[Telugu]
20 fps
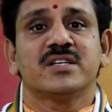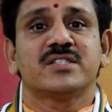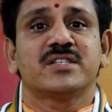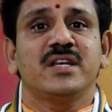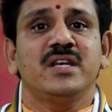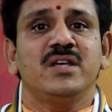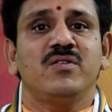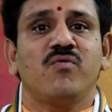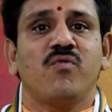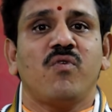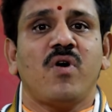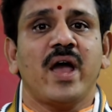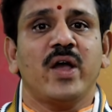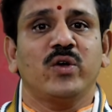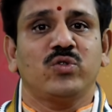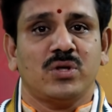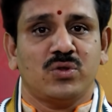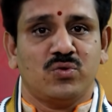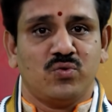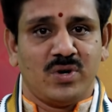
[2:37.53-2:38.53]
శని
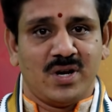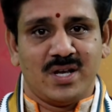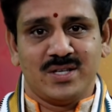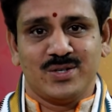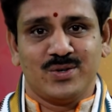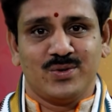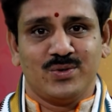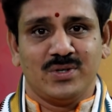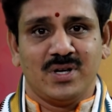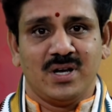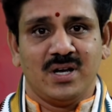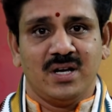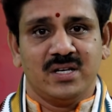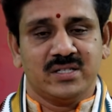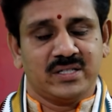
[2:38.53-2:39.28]
వాయుతత్వ రాశి కూడా